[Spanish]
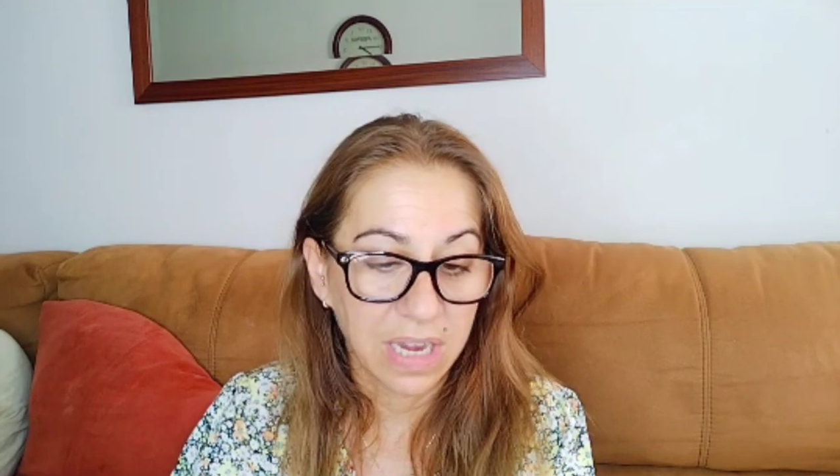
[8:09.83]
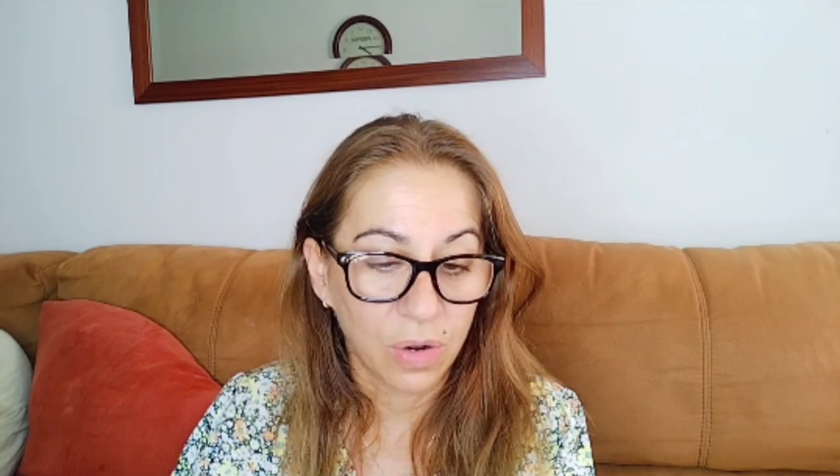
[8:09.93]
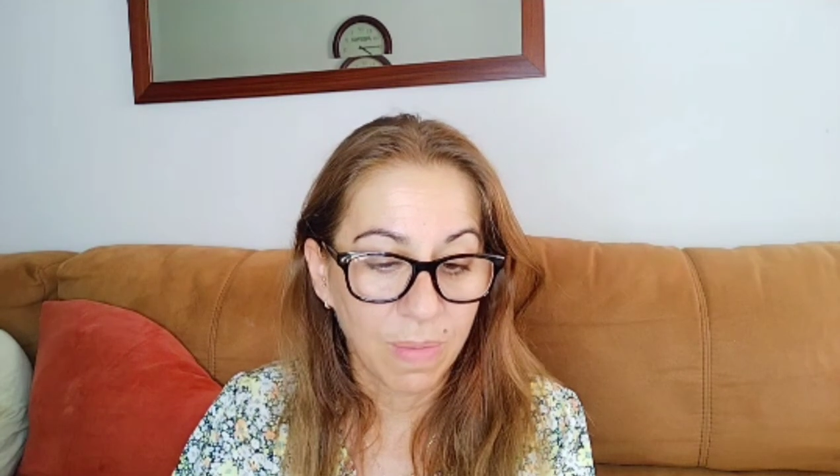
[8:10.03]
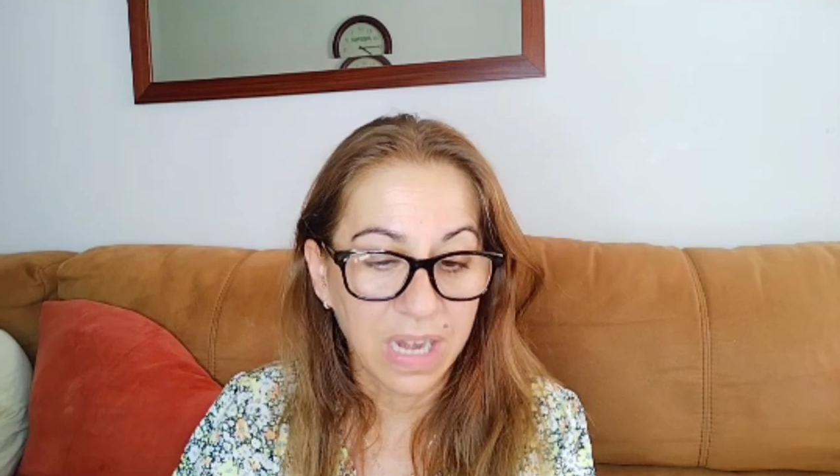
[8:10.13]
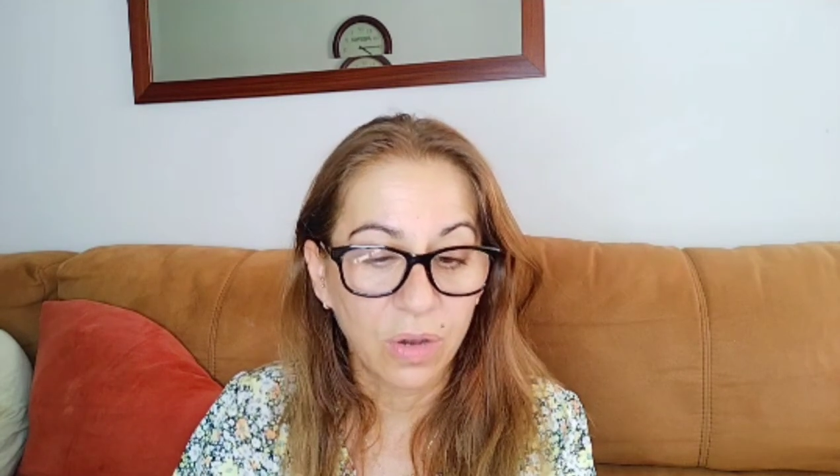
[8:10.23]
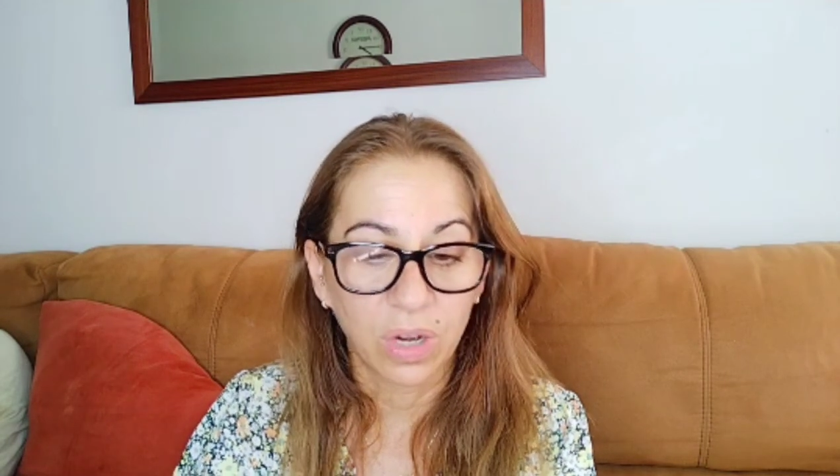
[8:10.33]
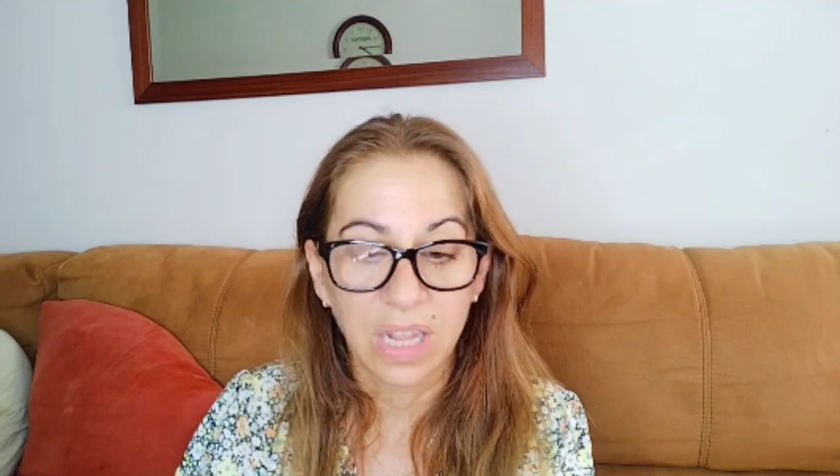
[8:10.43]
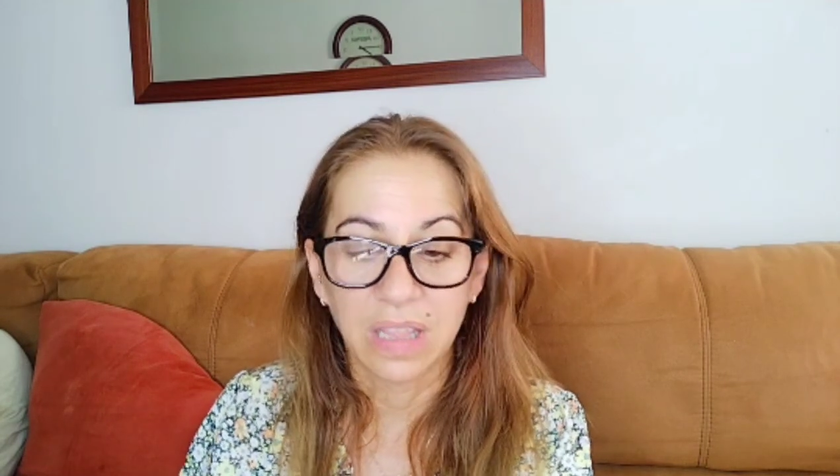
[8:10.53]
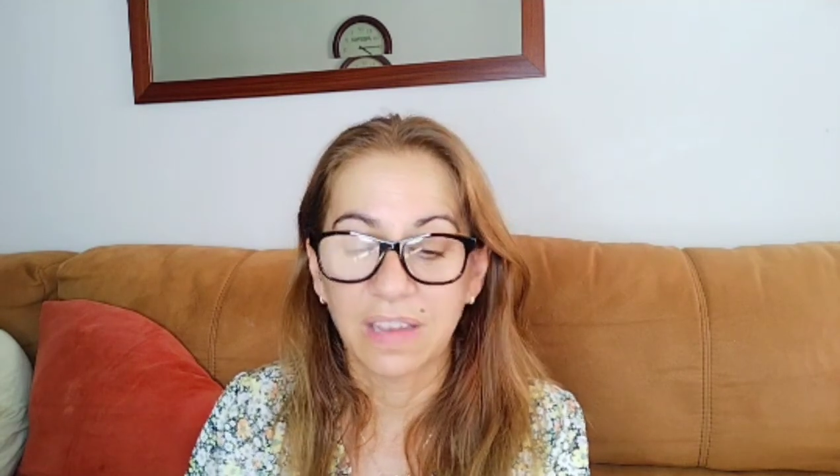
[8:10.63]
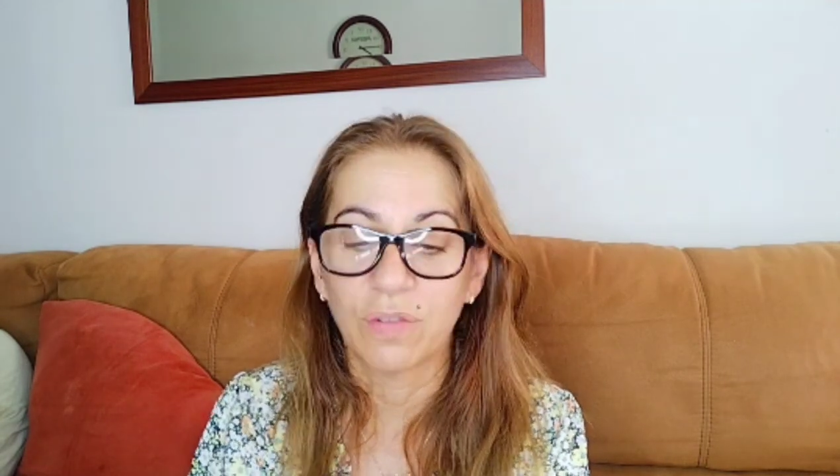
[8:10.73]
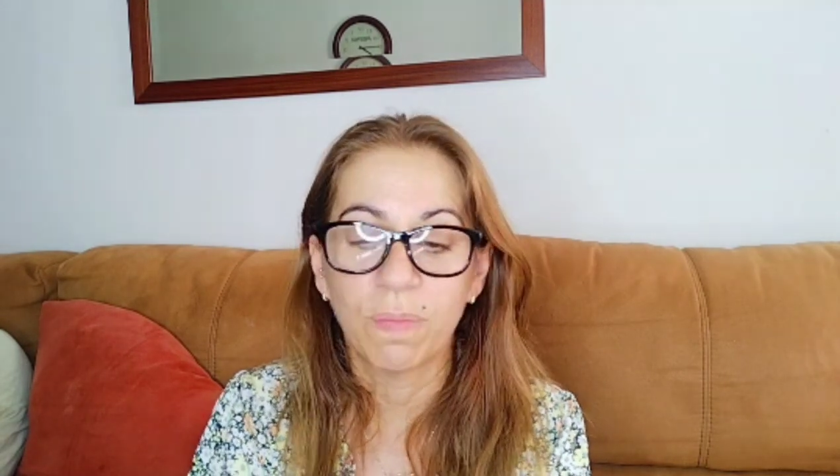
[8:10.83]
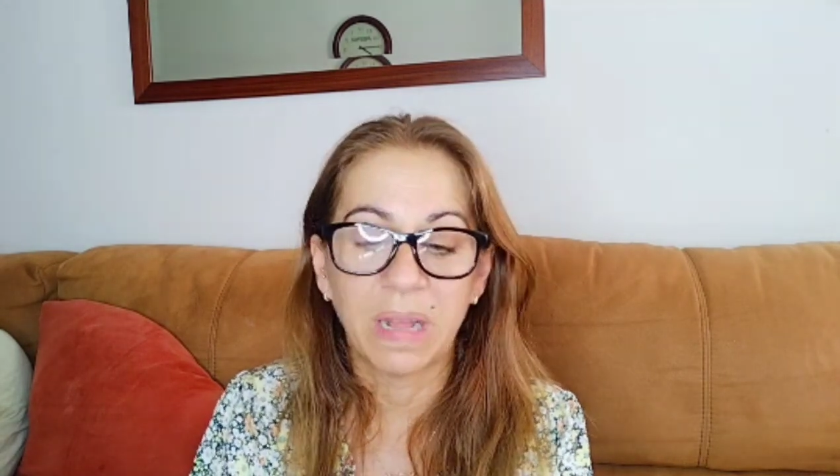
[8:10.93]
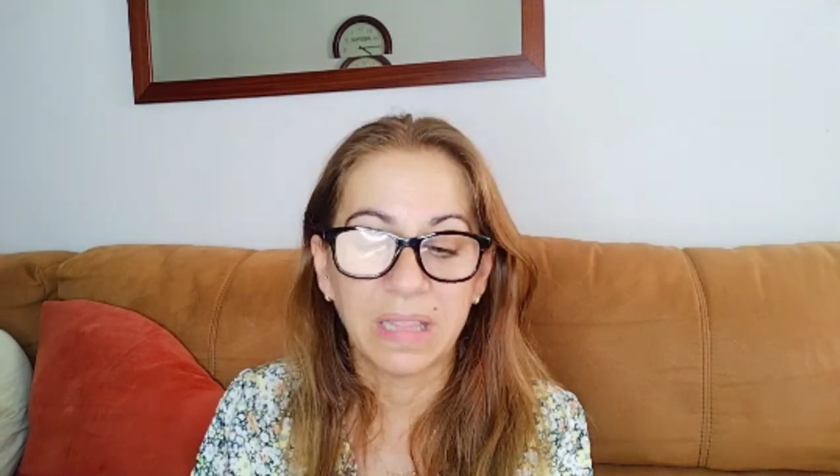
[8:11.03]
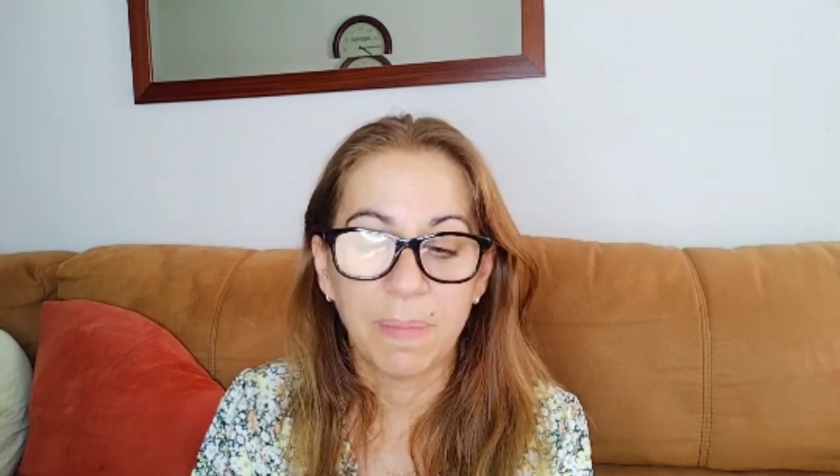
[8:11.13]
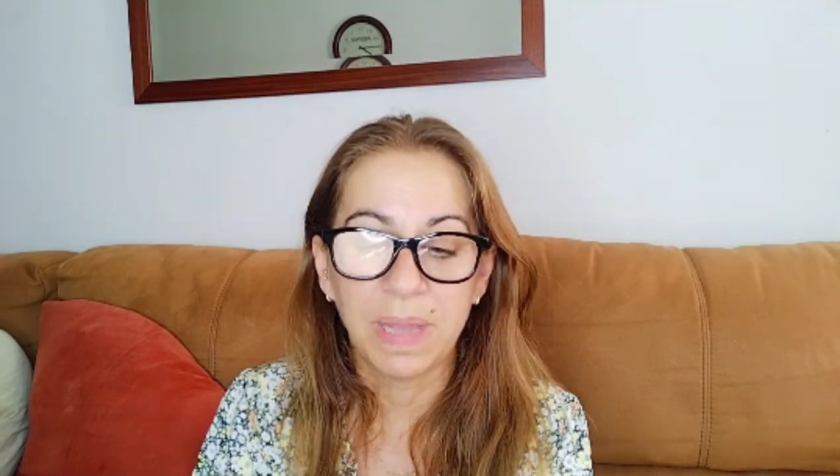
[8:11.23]
normal y corriente. Es un
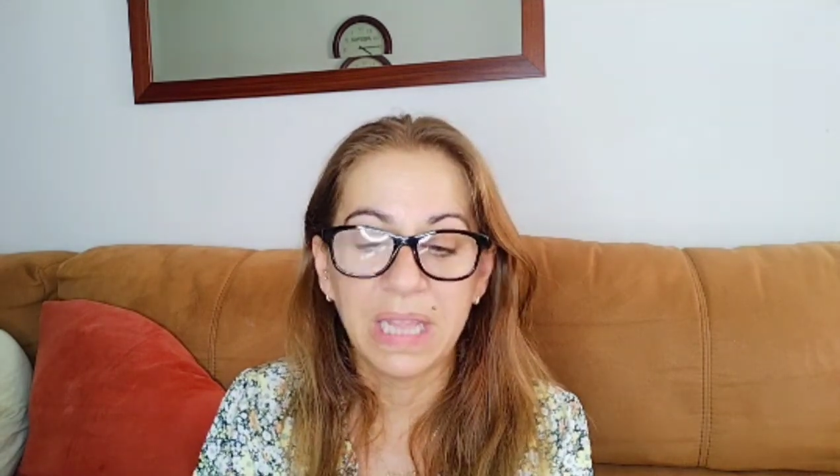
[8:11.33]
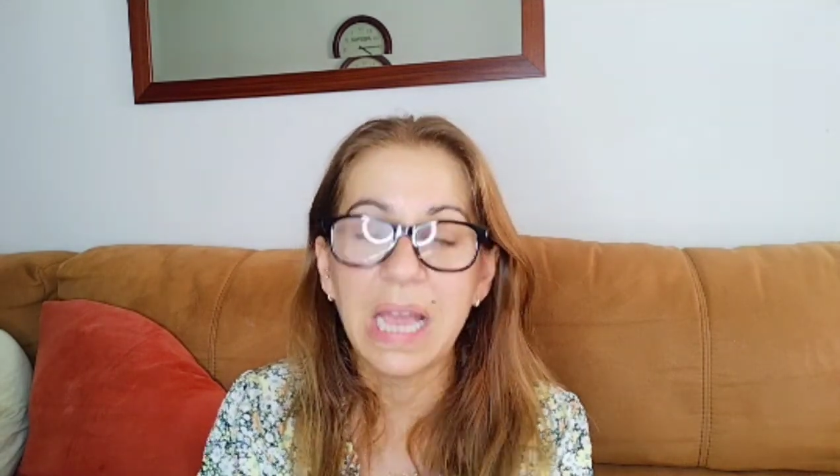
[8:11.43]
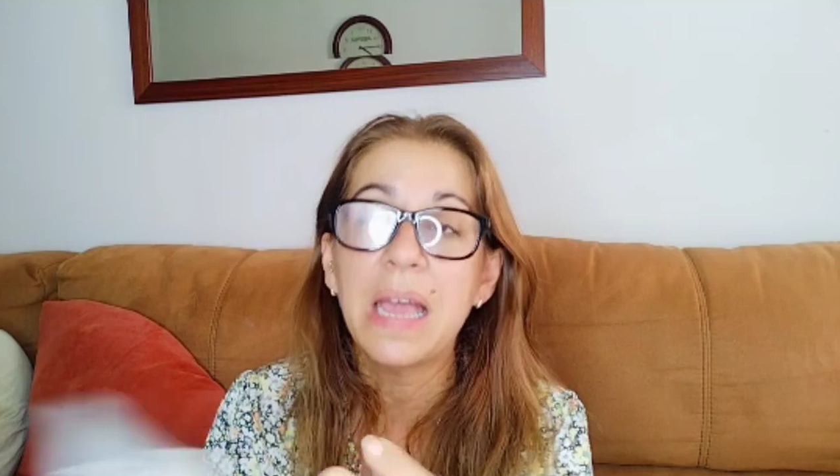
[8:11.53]
pan de pita